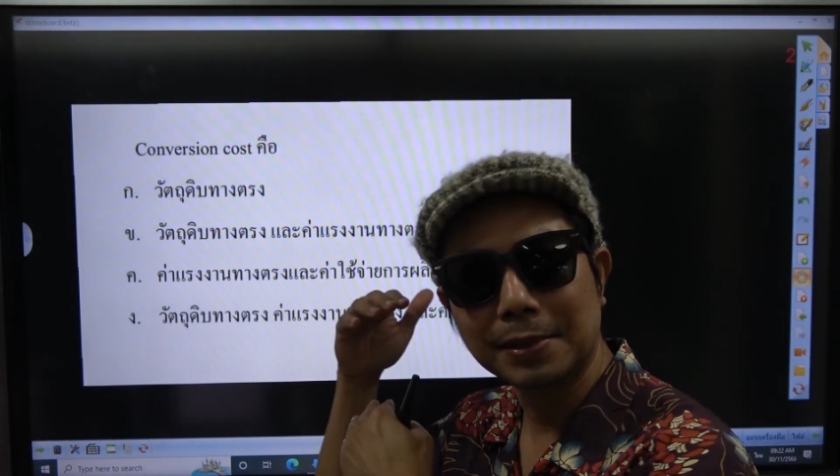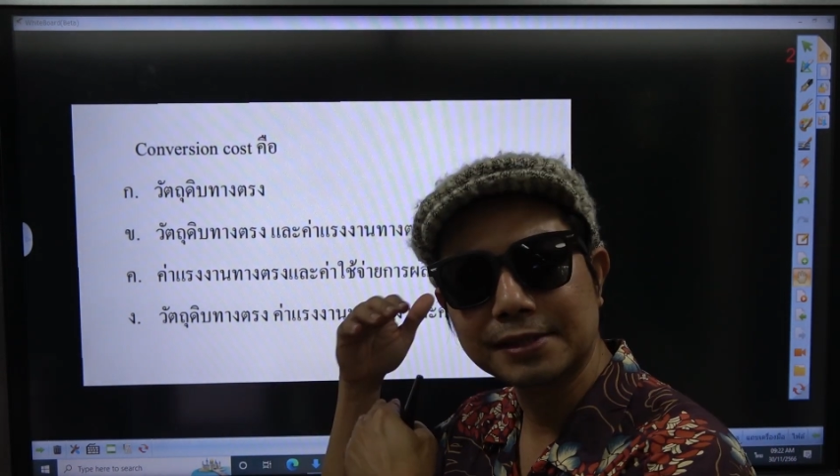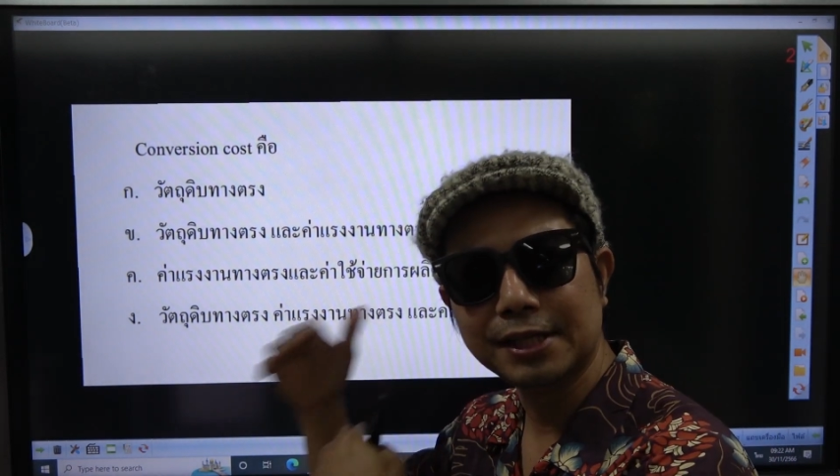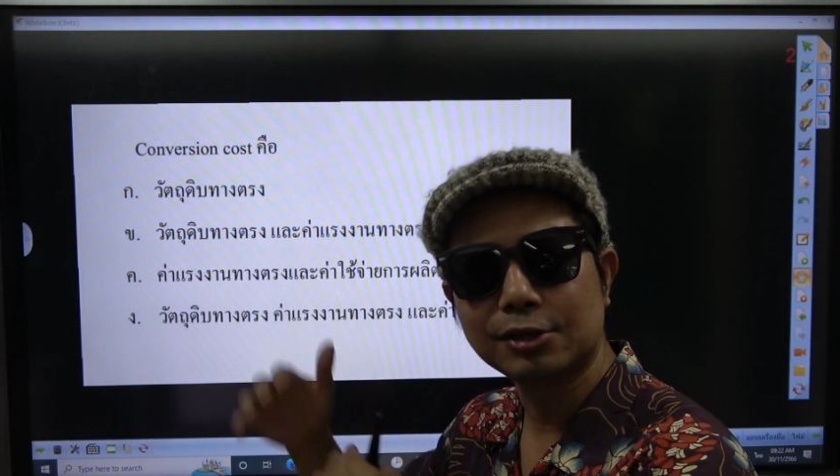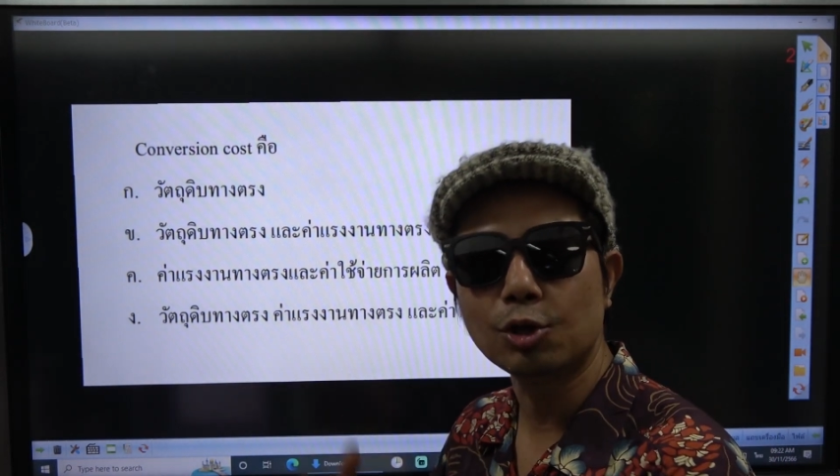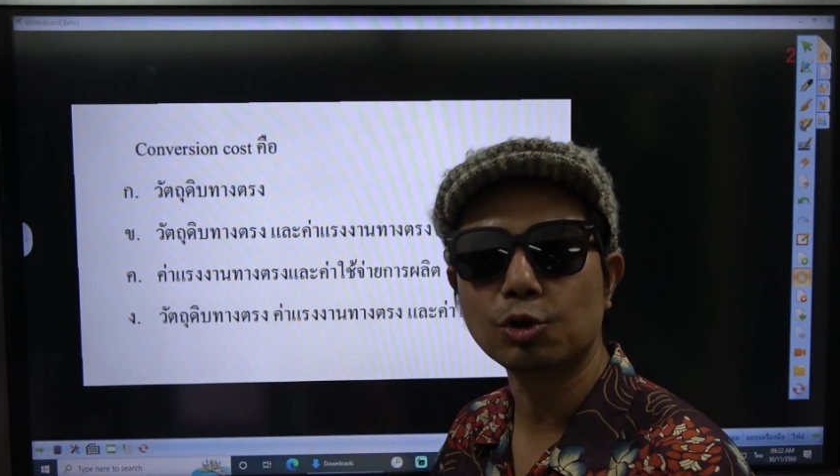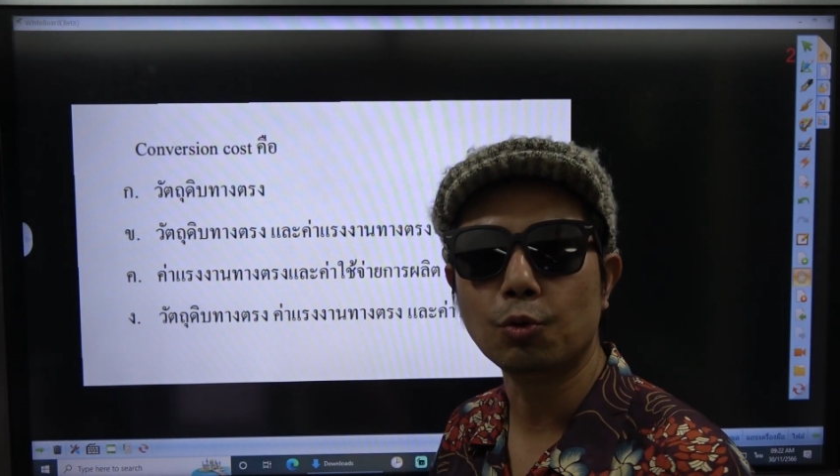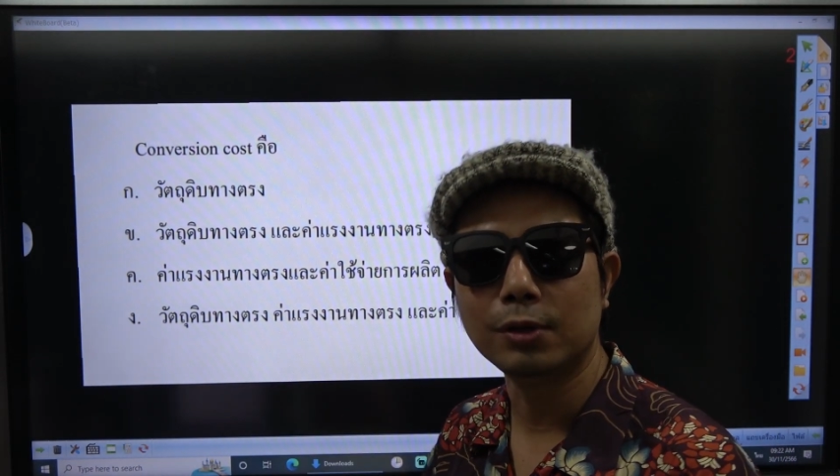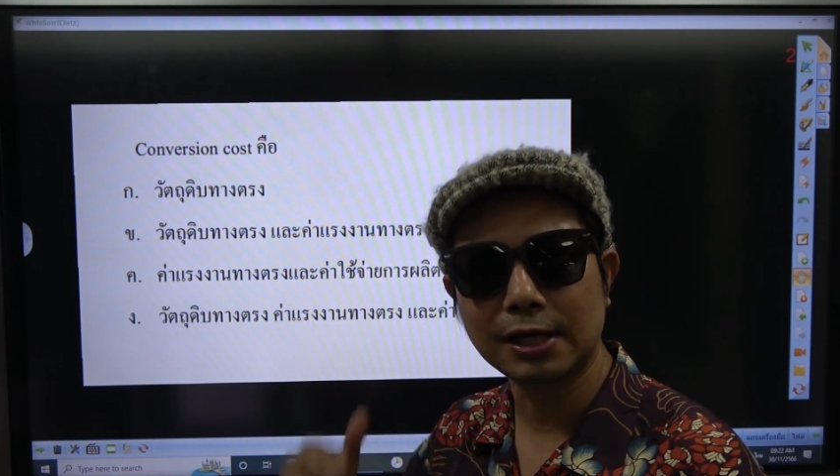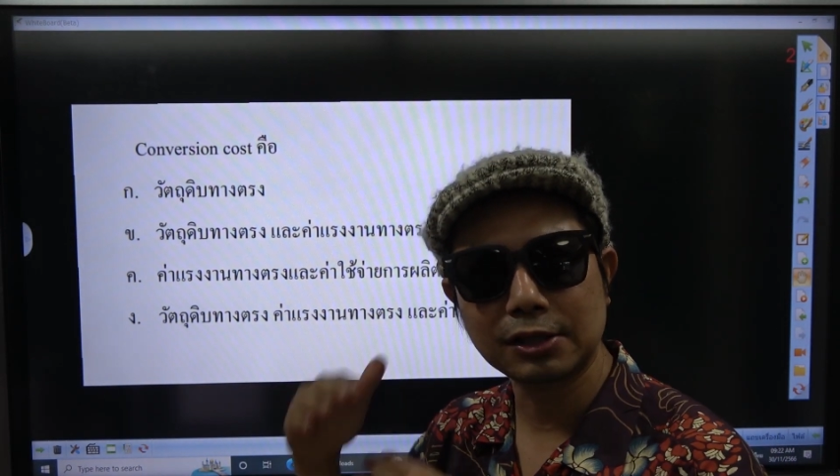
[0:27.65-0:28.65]
บัญชีต้น
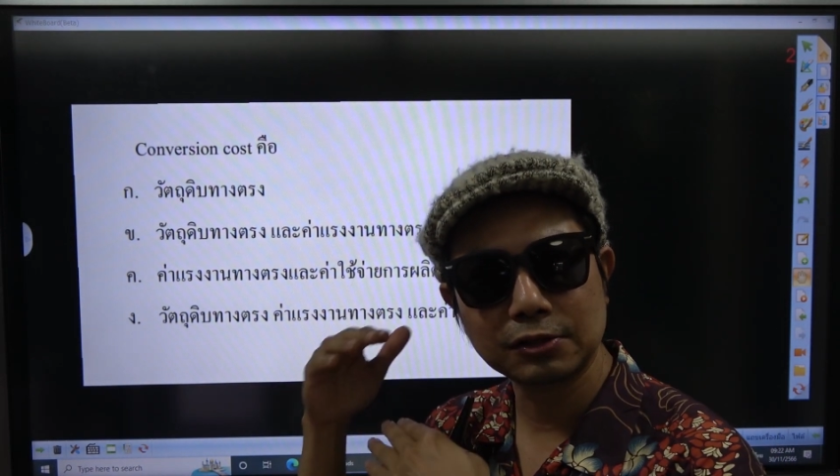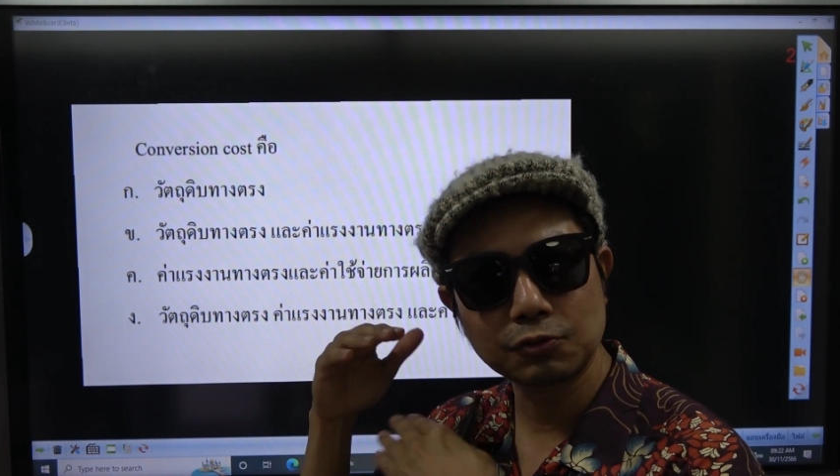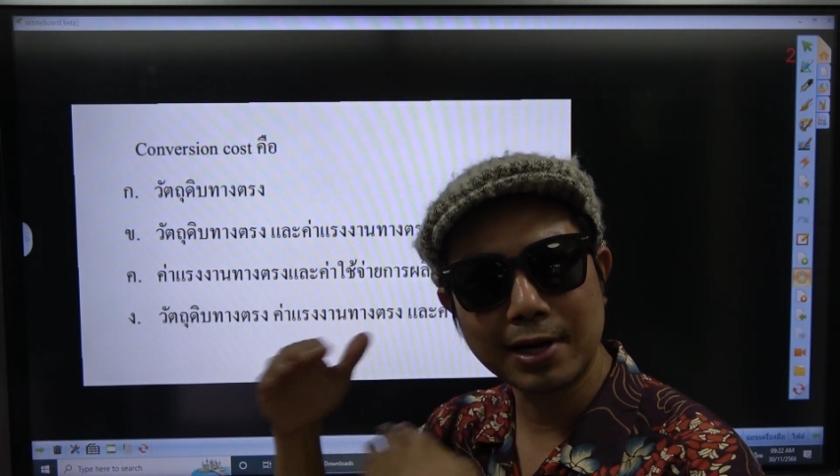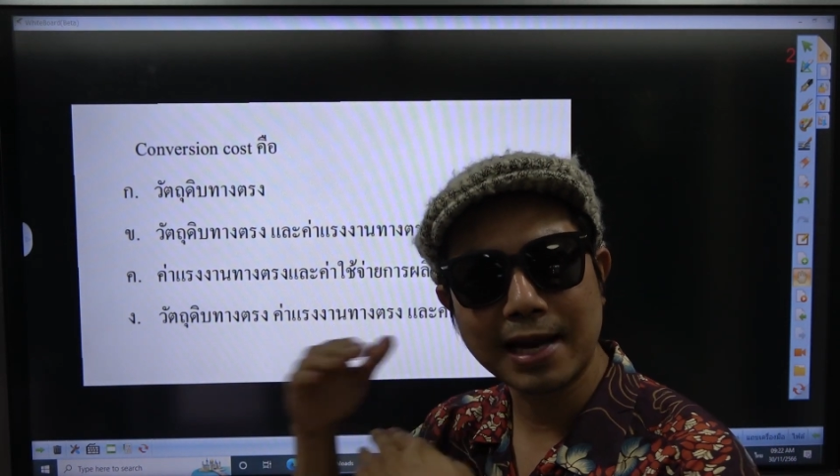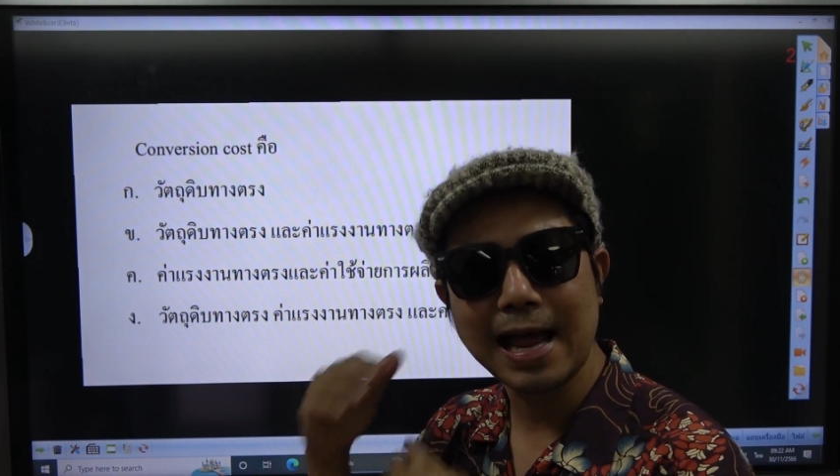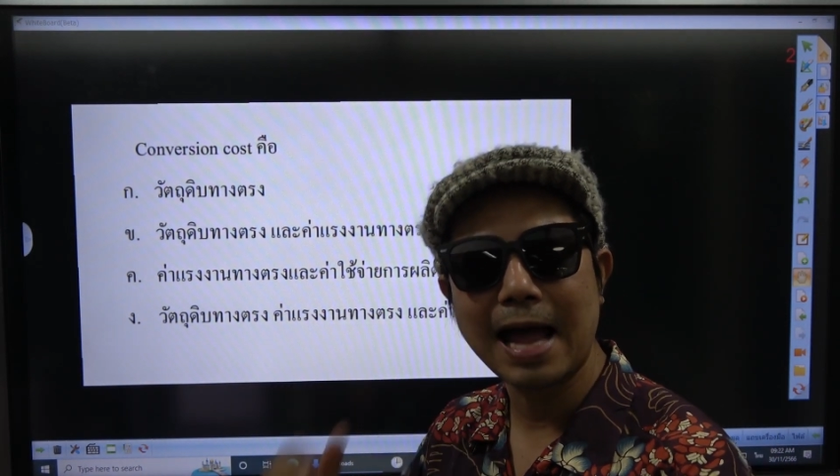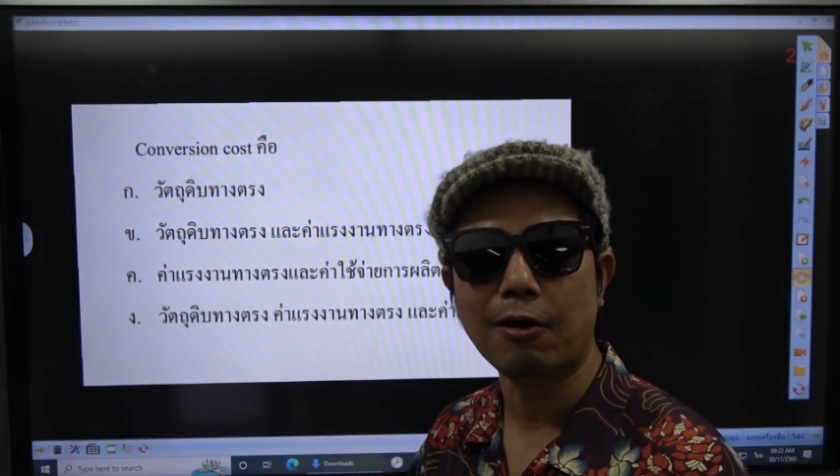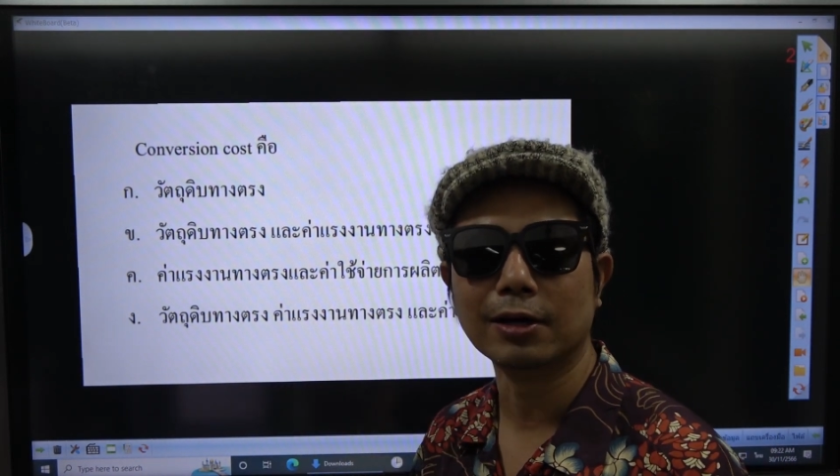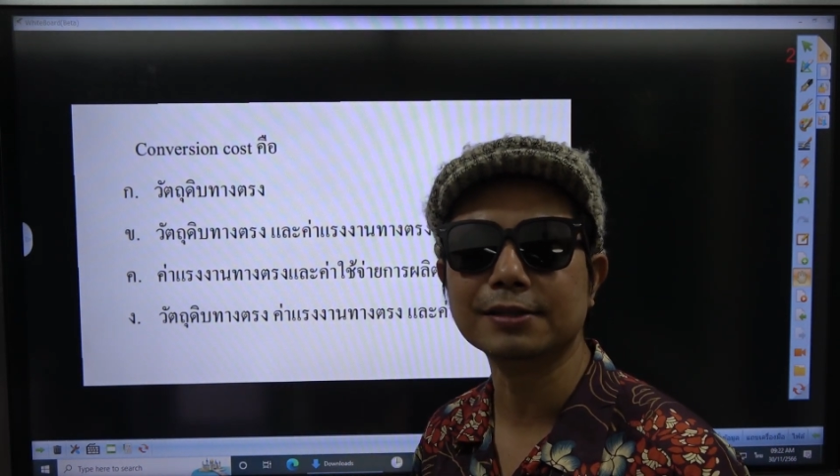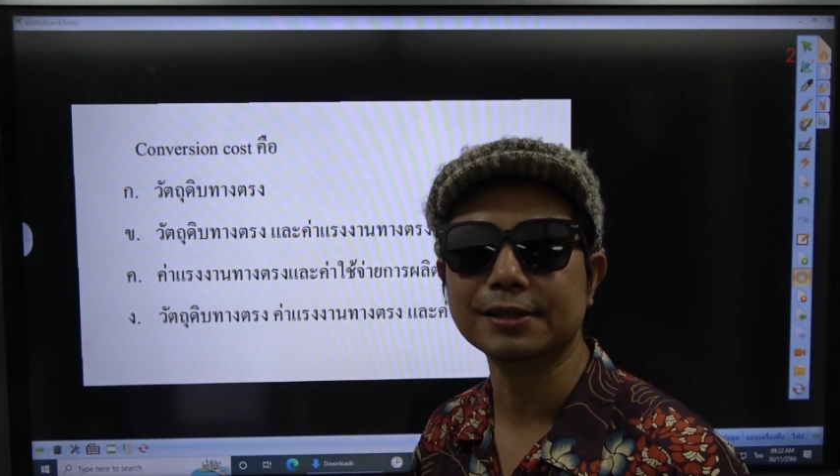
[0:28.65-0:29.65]
ทุนในช่วงแรกๆ
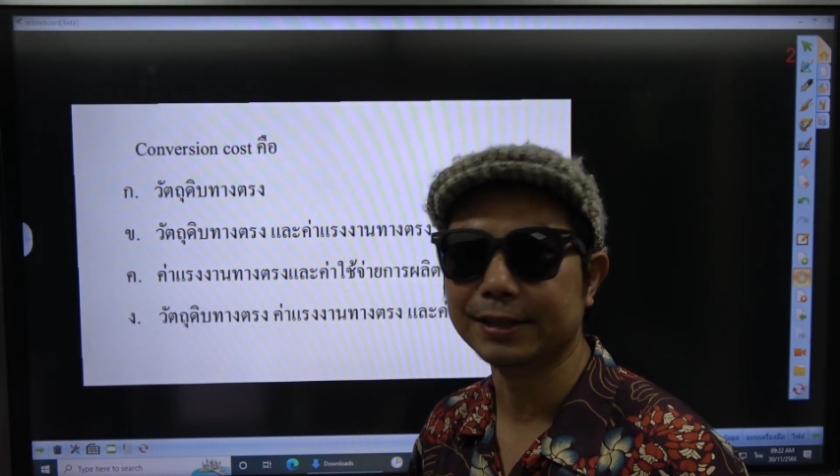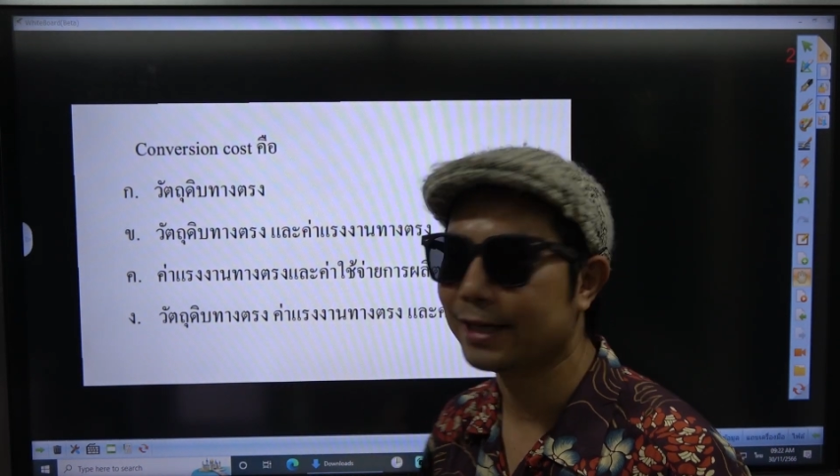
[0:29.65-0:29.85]
ของหนังสือ